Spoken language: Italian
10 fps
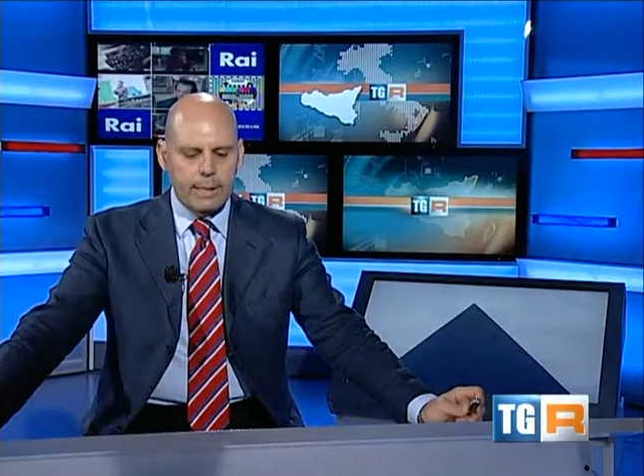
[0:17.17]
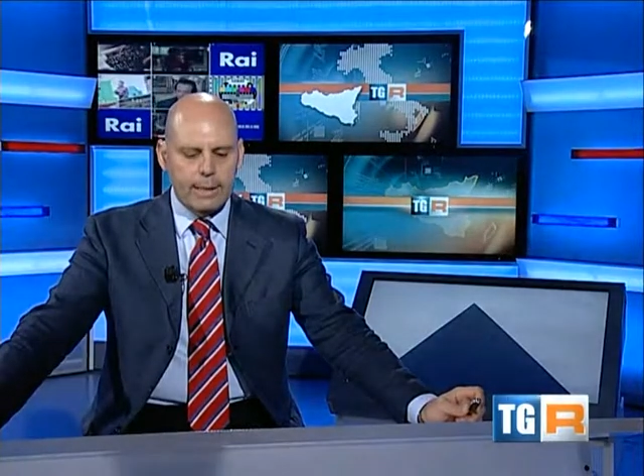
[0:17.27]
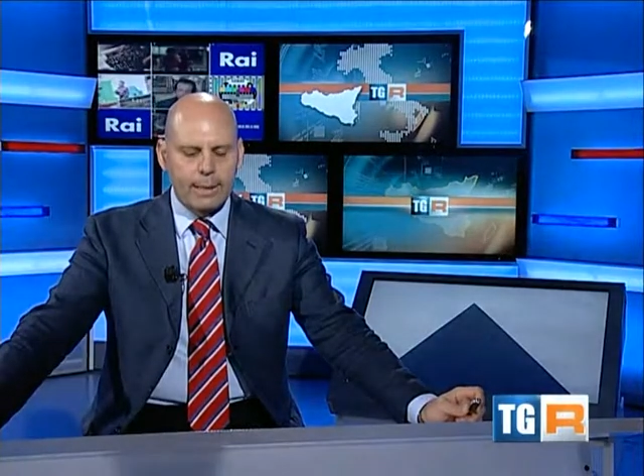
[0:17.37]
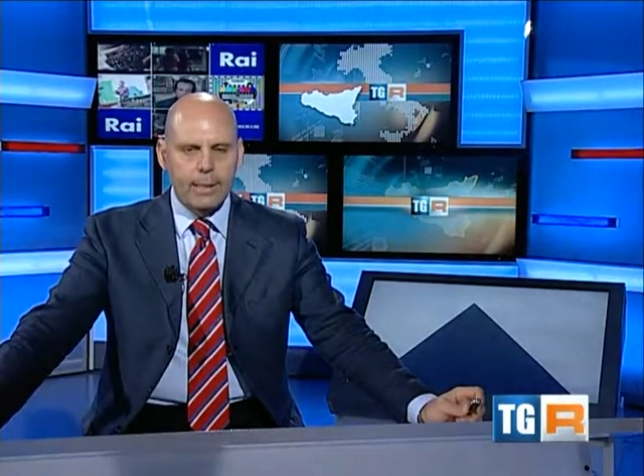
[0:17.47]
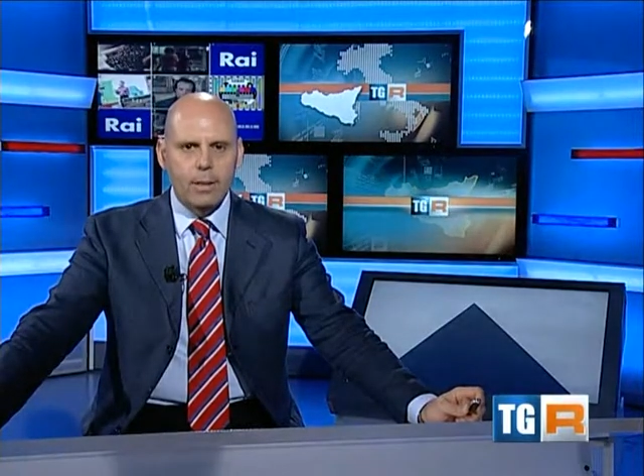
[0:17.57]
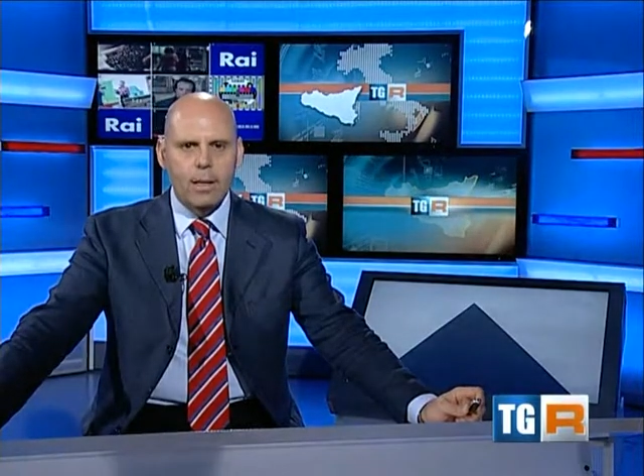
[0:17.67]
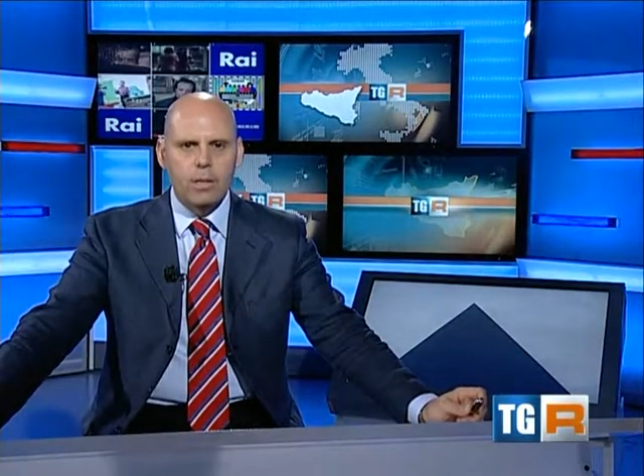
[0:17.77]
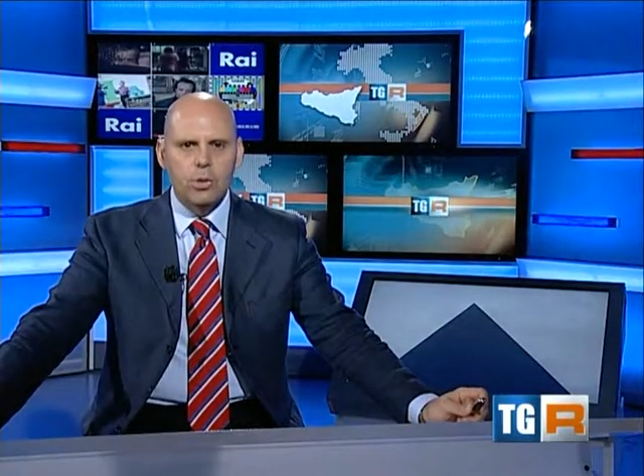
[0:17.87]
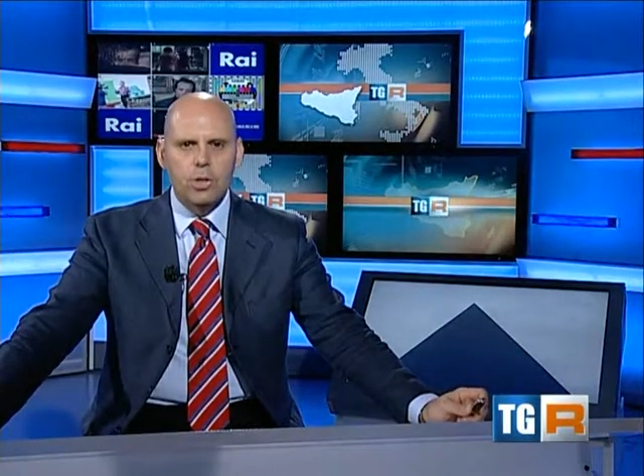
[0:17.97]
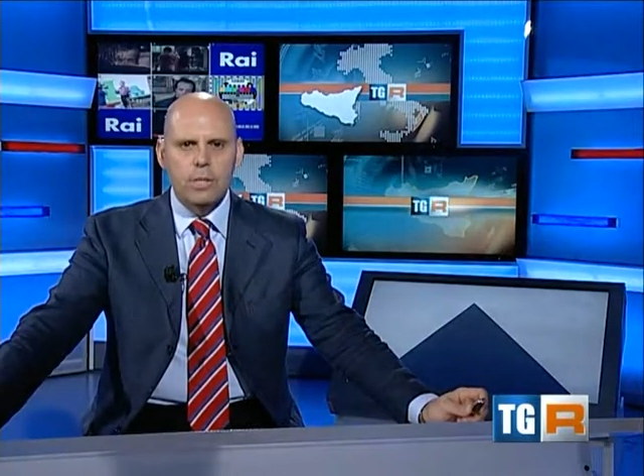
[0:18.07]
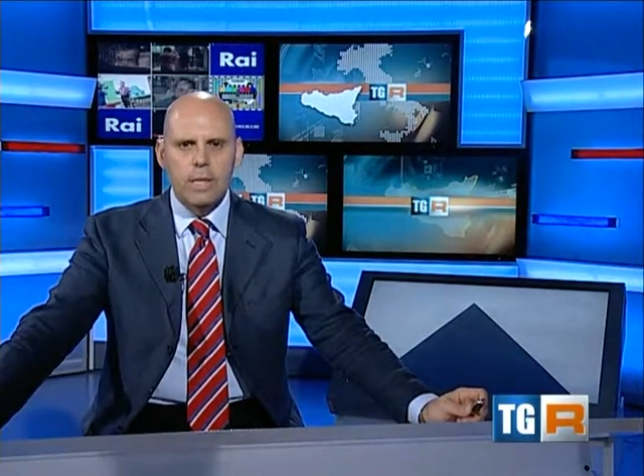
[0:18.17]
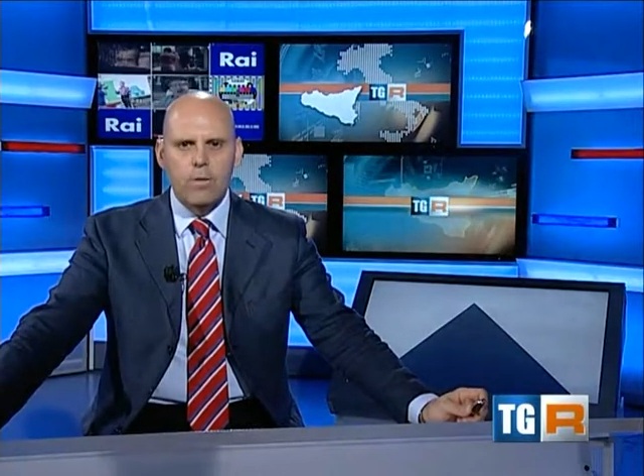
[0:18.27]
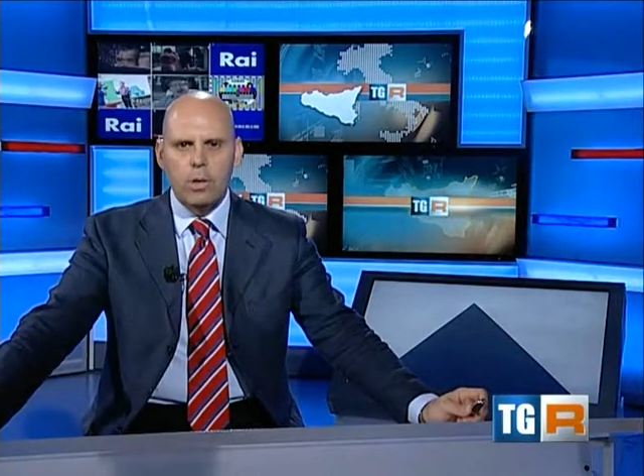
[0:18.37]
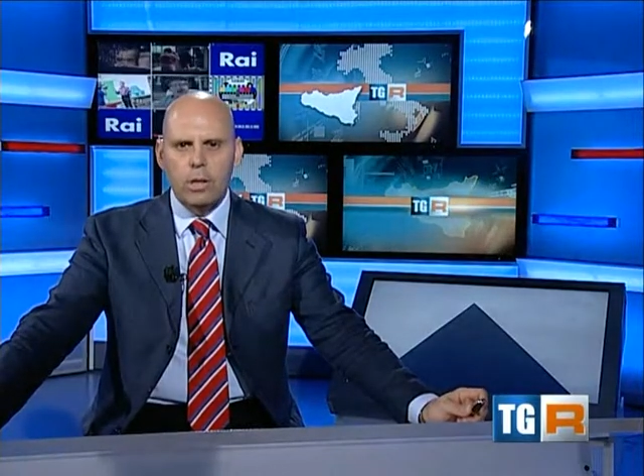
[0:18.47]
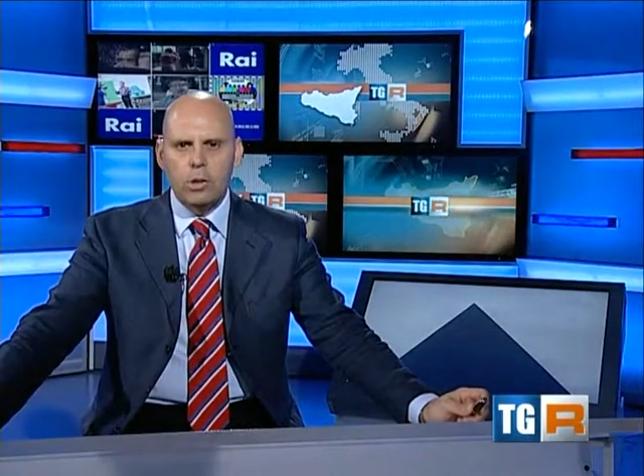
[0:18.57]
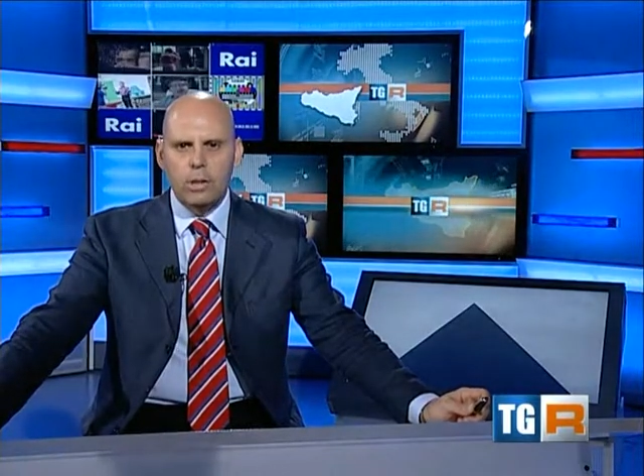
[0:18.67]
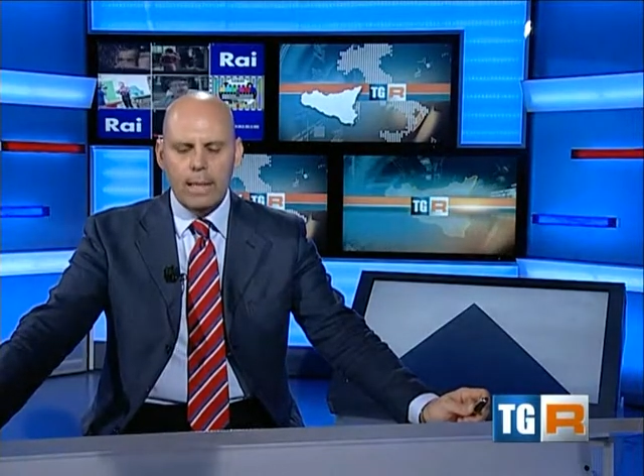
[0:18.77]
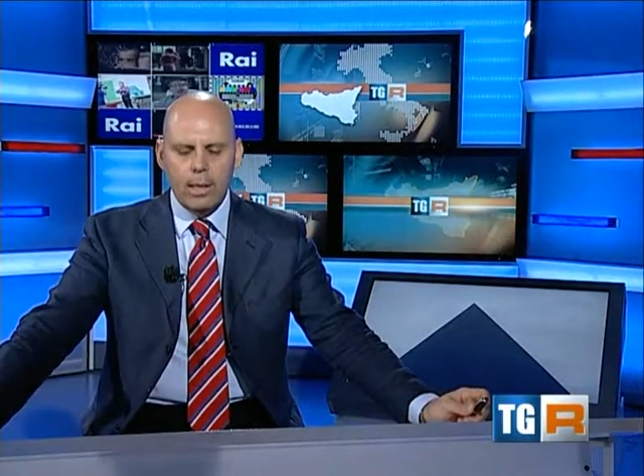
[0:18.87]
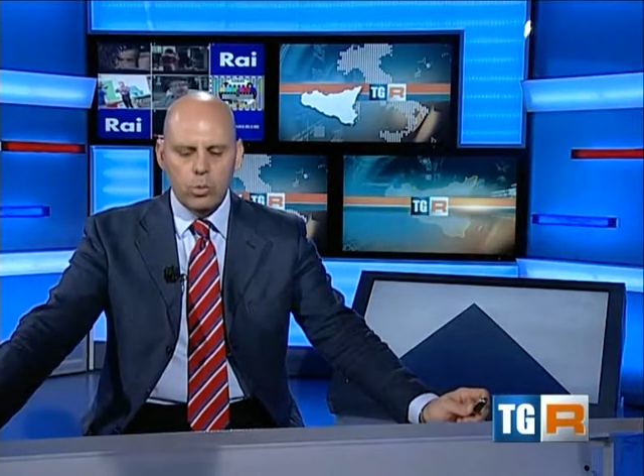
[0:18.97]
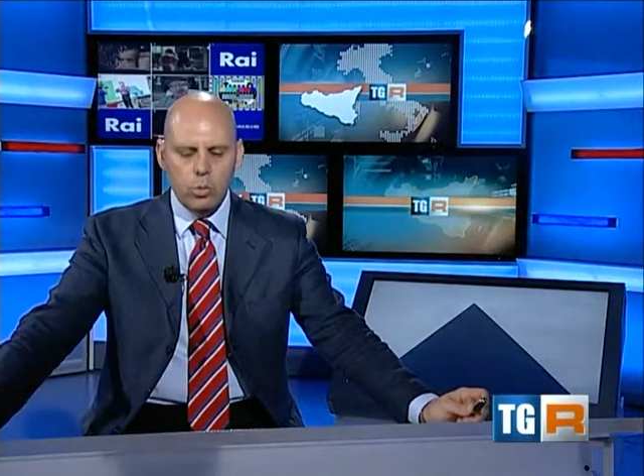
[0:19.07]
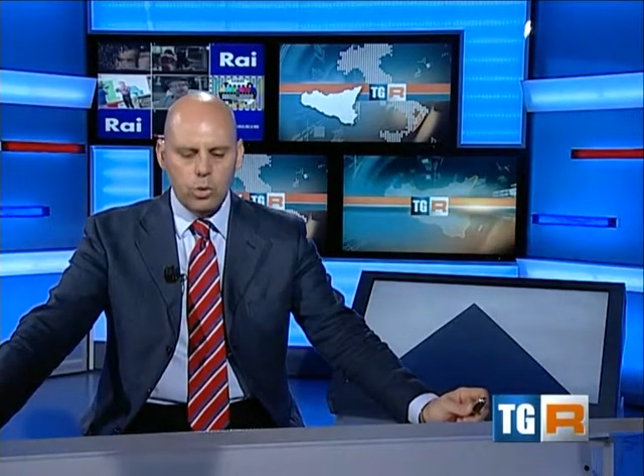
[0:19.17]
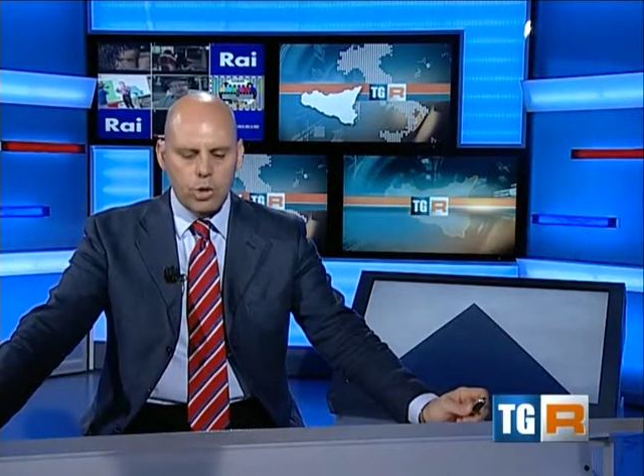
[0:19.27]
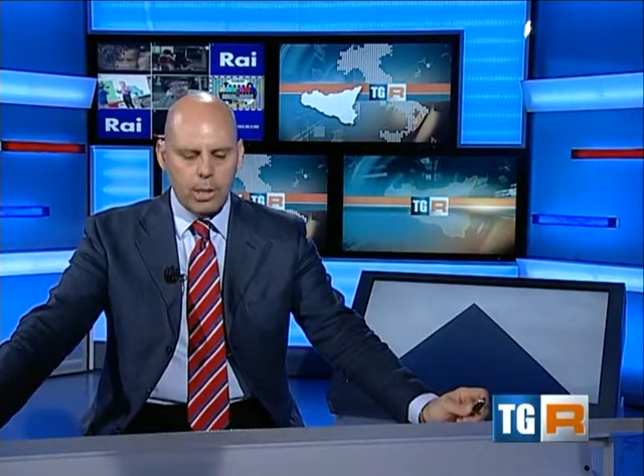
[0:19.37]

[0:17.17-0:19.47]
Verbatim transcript: Si tratta del suggestivo Rito della Luce,